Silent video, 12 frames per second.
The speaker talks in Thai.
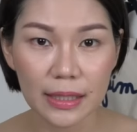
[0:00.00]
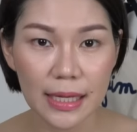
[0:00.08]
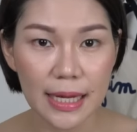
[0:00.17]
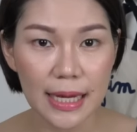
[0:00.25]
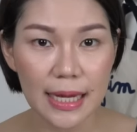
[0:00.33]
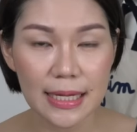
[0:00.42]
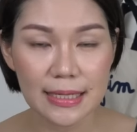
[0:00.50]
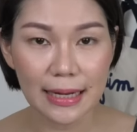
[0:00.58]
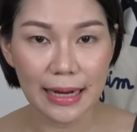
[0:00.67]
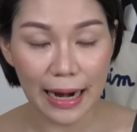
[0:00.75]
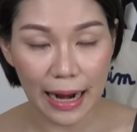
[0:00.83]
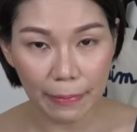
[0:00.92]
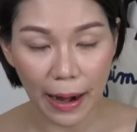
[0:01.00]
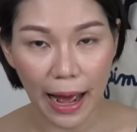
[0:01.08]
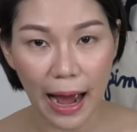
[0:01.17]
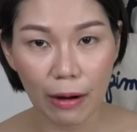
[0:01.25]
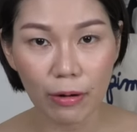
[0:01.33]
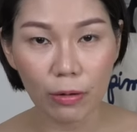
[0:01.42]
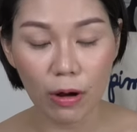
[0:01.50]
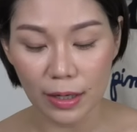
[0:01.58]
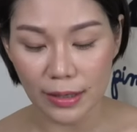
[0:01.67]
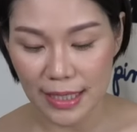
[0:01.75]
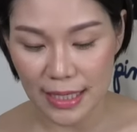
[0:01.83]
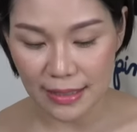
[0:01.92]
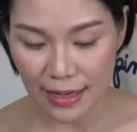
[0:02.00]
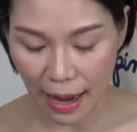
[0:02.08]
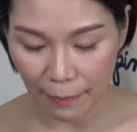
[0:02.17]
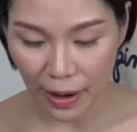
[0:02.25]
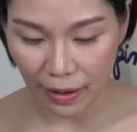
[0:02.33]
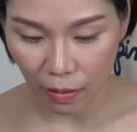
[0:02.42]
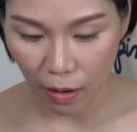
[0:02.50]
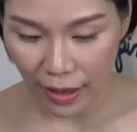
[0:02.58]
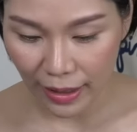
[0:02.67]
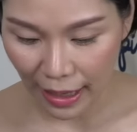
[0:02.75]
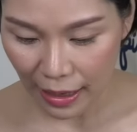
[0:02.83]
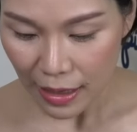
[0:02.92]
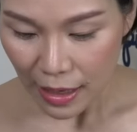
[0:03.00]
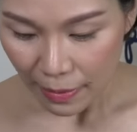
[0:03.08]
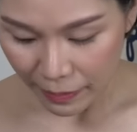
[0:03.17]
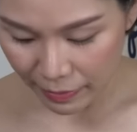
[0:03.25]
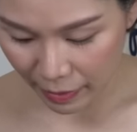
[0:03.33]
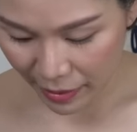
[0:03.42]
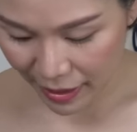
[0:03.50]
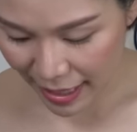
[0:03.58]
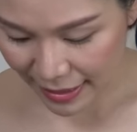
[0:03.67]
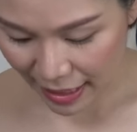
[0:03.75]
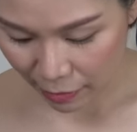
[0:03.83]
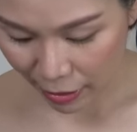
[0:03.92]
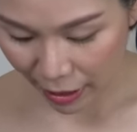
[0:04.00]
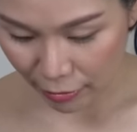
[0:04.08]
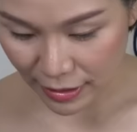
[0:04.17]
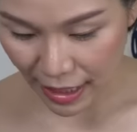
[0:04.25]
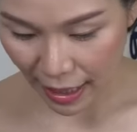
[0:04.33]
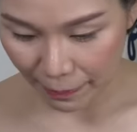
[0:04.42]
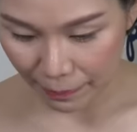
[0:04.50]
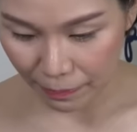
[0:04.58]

ที่เซ็นทรัลลาดพร้าวแล้วก็ที่สยามพารากอนนะคะพิมยังไม่แน่ใจว่าเขาจะ